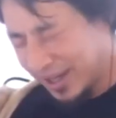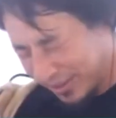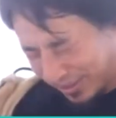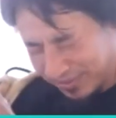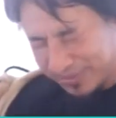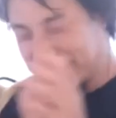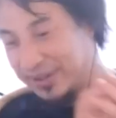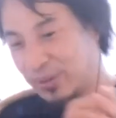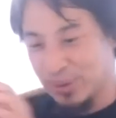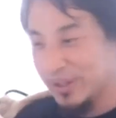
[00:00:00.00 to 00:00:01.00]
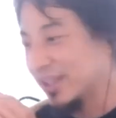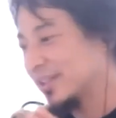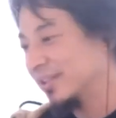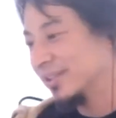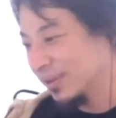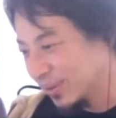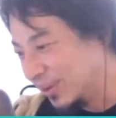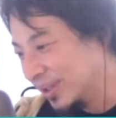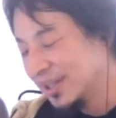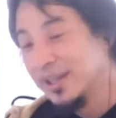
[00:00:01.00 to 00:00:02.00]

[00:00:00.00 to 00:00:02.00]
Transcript: の、斧渡してるんですけど、